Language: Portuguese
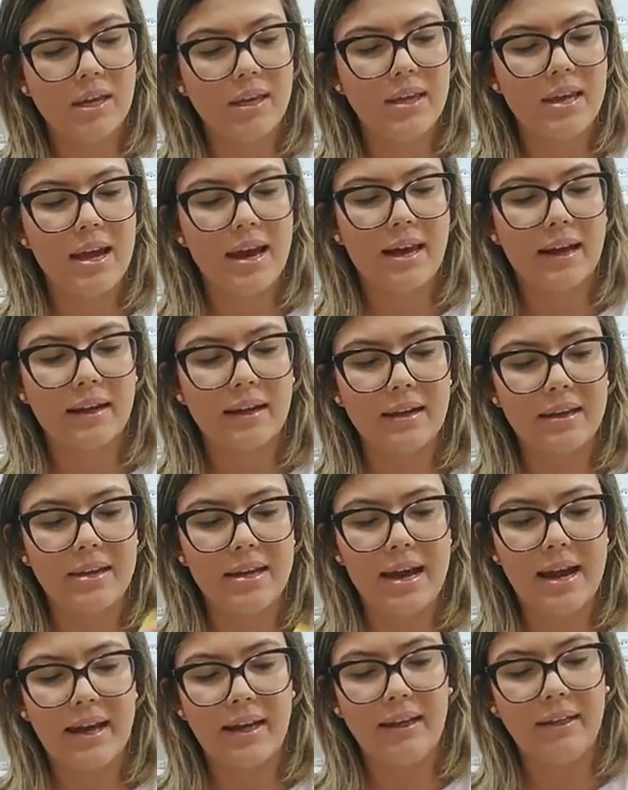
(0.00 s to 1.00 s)
e a, e
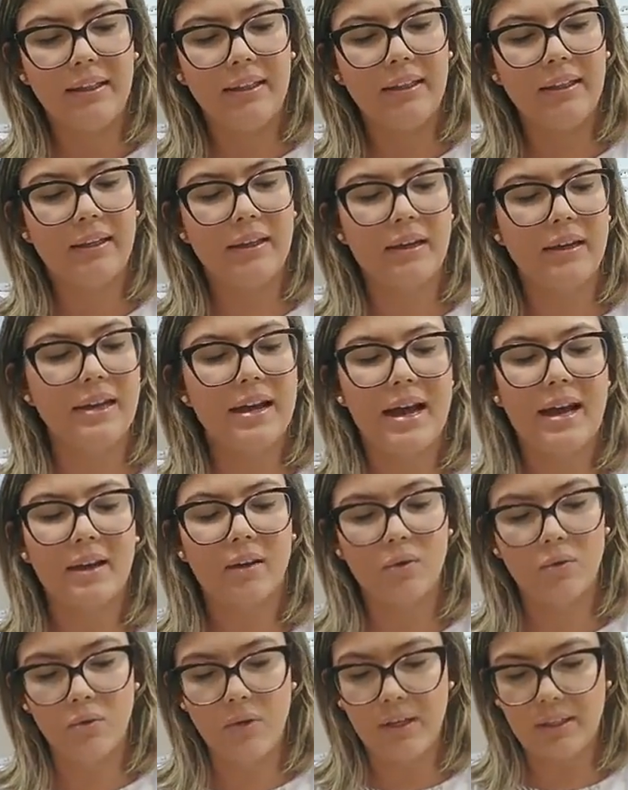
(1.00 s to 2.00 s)
a linha e a
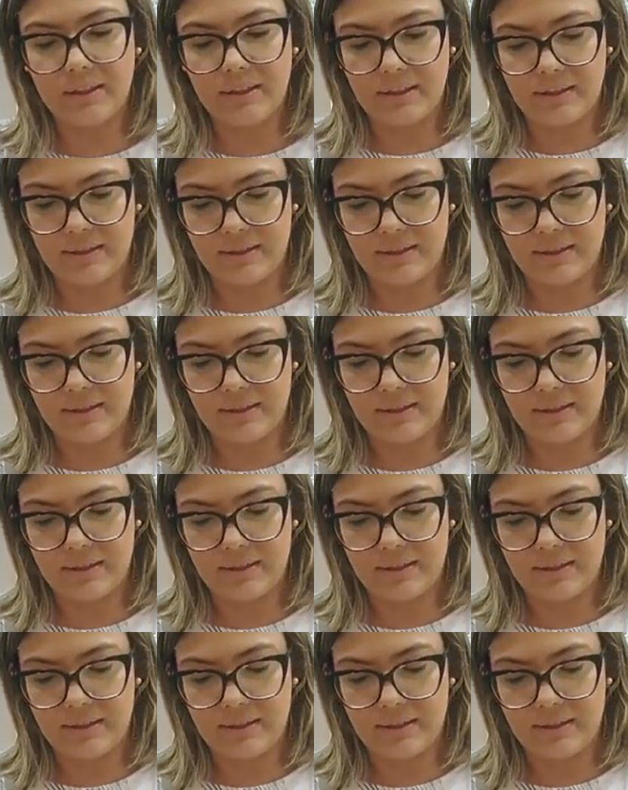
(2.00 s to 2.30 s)
agulha